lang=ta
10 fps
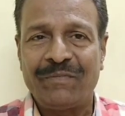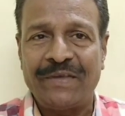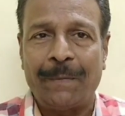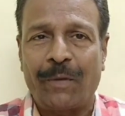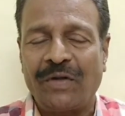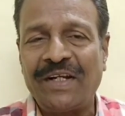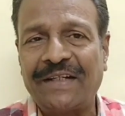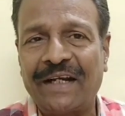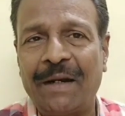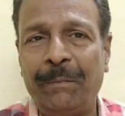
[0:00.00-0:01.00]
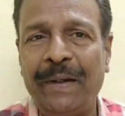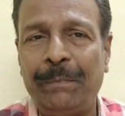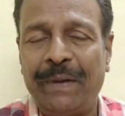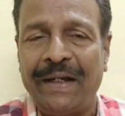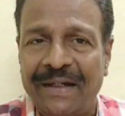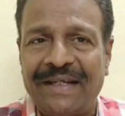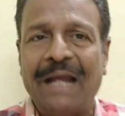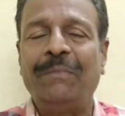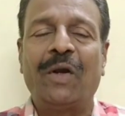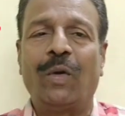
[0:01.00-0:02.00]
இந்த ப்ராஜெக்டை கம்ப்ளீட் பண்ணி இன்
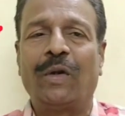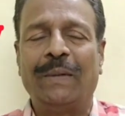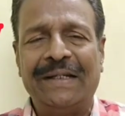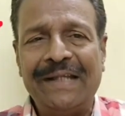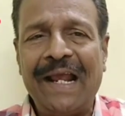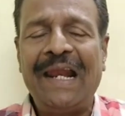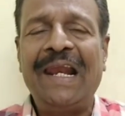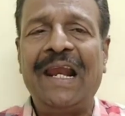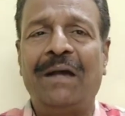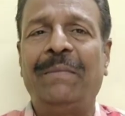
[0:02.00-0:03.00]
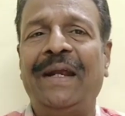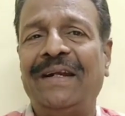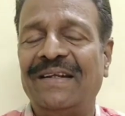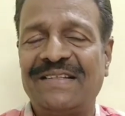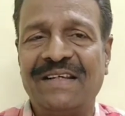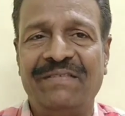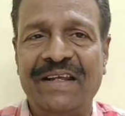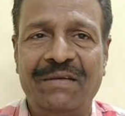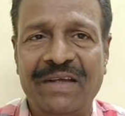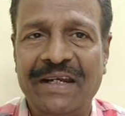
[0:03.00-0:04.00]
டைமில் கொடுக்க வேண்டியது எல்லாமே இட் இஸ் எ
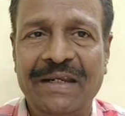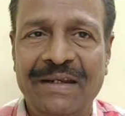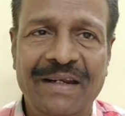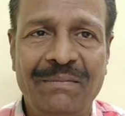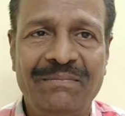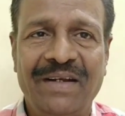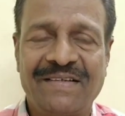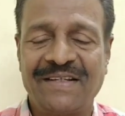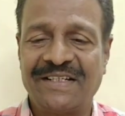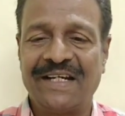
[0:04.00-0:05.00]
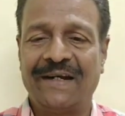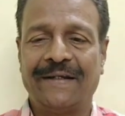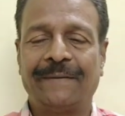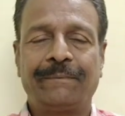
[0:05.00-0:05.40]
வெரி வெரி எசென்ஷியலுங்க